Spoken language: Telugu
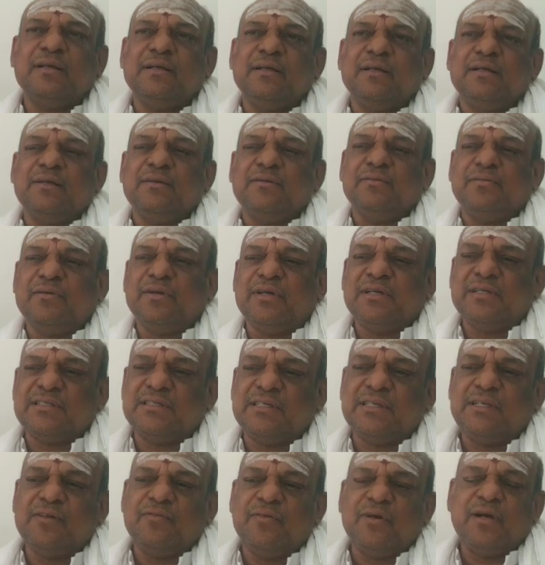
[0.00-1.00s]

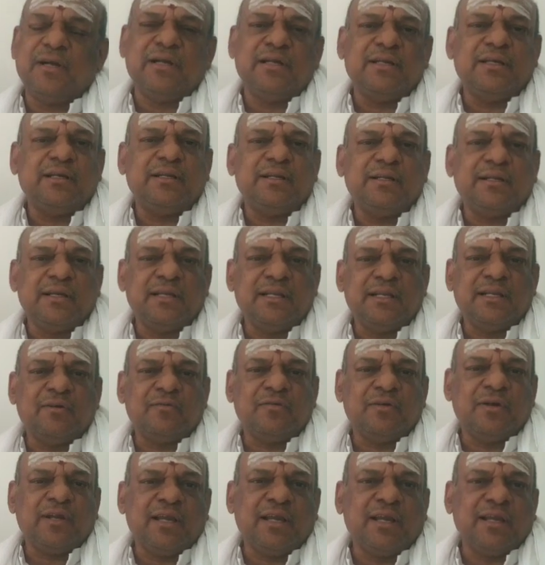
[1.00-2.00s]
వేసినవాడే
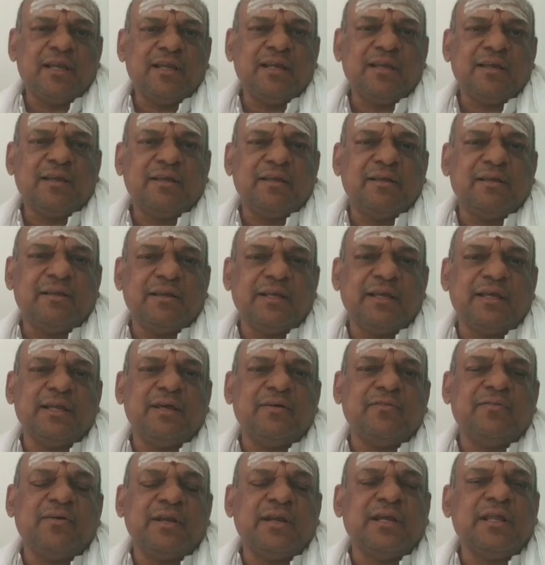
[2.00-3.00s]
నేనెవరికి
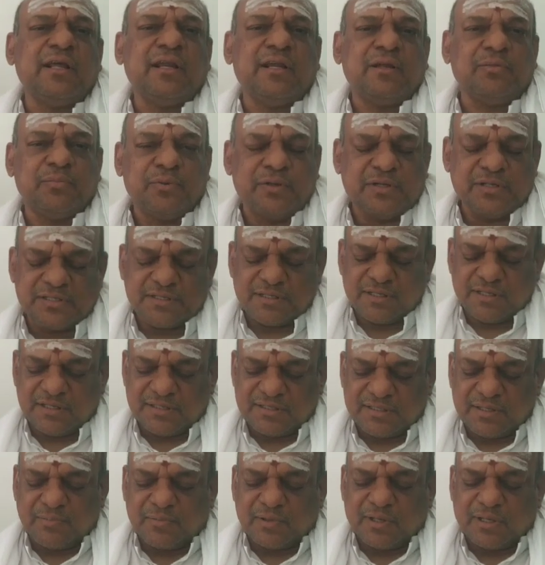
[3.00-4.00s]
నేనెవరిని అన్న ప్రశ్నకి
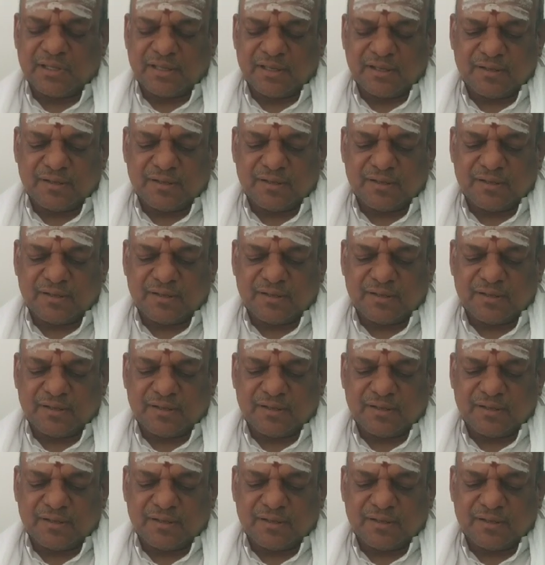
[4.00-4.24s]
సమాధానం